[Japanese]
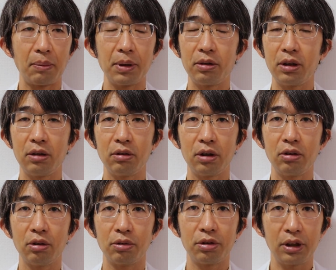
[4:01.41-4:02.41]
食べ過ぎるって
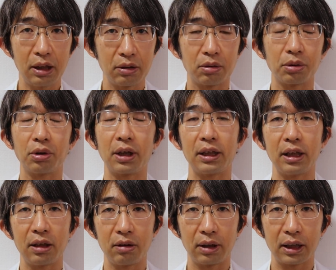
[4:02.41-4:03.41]
いうのを防ぐことが
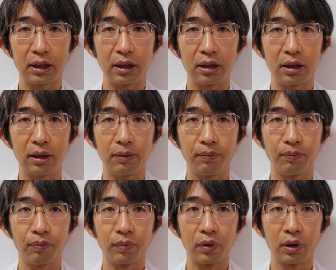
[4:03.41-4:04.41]
できるわけですね。
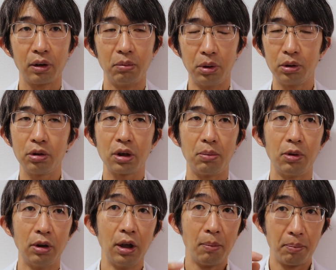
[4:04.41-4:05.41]
僕とか
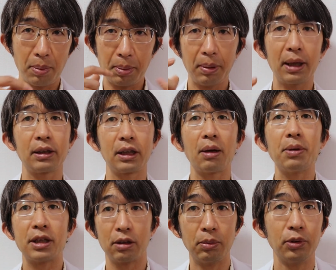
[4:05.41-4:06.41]
もバババって食
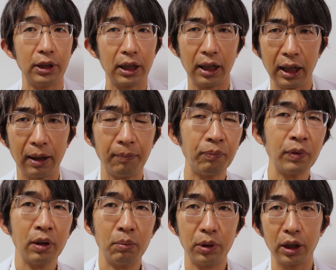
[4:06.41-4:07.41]
べちゃうもんだから、
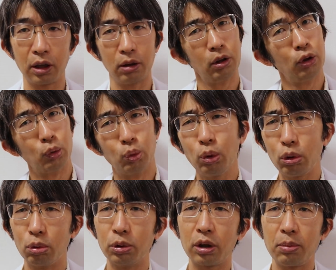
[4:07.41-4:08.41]
なんか、なんか
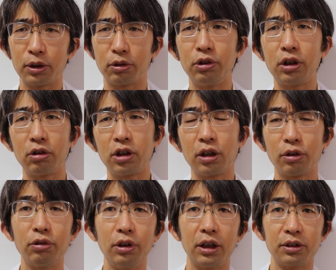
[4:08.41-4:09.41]
お腹また空いてる気
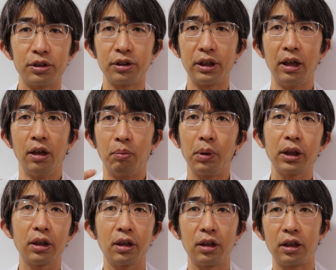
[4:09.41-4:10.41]
がするな、つって、ま
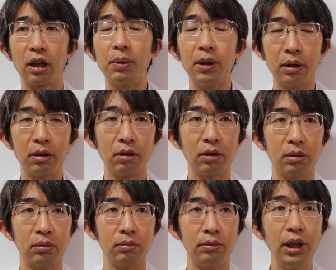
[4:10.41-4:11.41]
たさらに食べるんですよ。
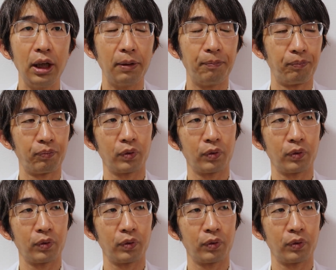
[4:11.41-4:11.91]
で、